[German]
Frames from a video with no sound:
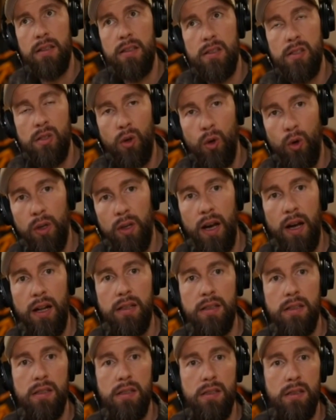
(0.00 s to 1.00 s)

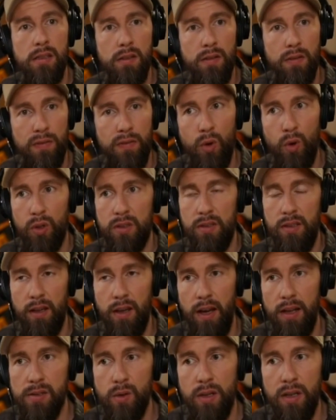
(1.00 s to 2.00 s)
zurückhaltende Fluchttiere.
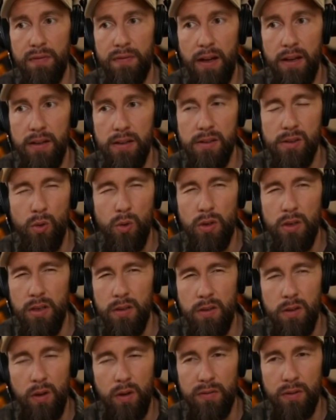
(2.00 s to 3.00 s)
Also Elefanten suchen nicht
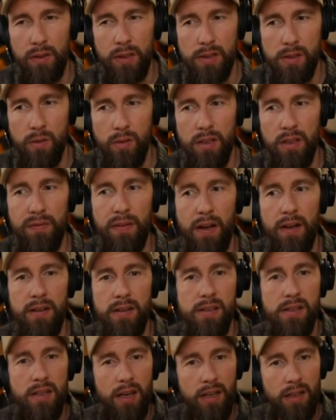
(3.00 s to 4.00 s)
die Konfrontation. Elefanten
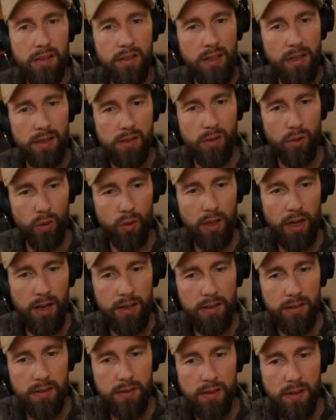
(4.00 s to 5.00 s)
sind eigentlich eher
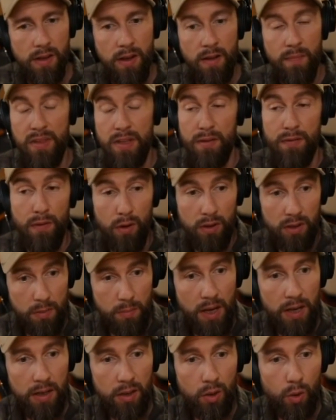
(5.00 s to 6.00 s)
zurückhaltend, folgen
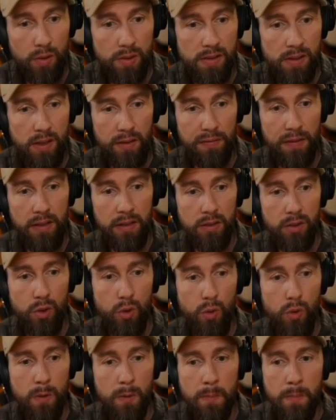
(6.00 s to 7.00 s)
immer einer großen
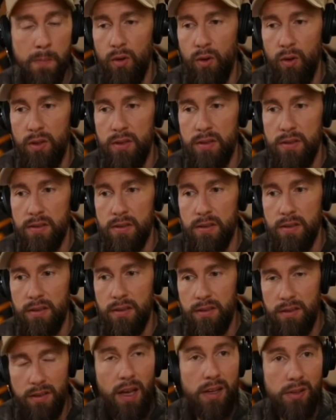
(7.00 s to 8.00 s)
Elefantenkuh. Und mhm.
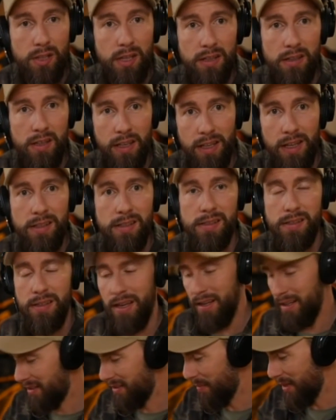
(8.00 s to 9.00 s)
die, also der intelligentesten, dem